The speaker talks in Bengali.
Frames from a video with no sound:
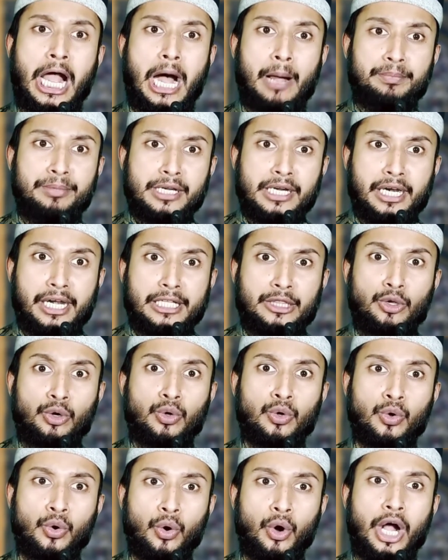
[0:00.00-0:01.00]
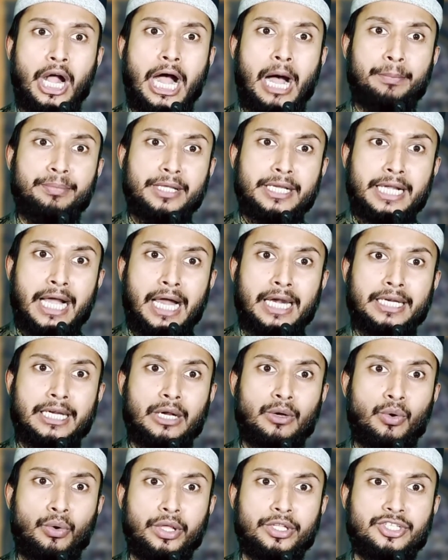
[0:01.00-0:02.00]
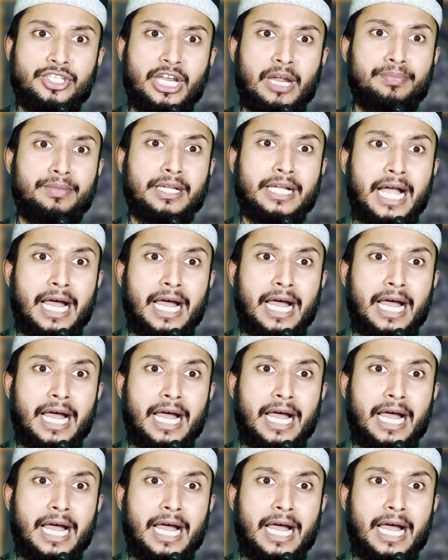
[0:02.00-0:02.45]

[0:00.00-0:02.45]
আপনি কৃতজ্ঞ আপনি কান্না করেছেন আপনি